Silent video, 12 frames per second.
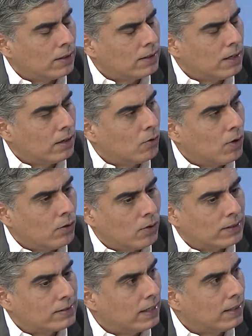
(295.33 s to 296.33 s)
y a los
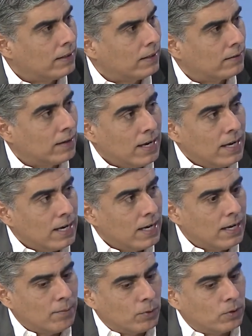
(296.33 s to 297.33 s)
adolescentes
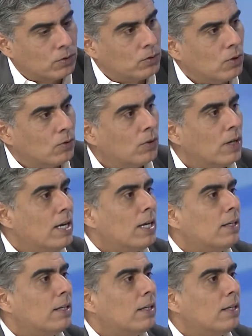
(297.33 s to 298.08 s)
y la protección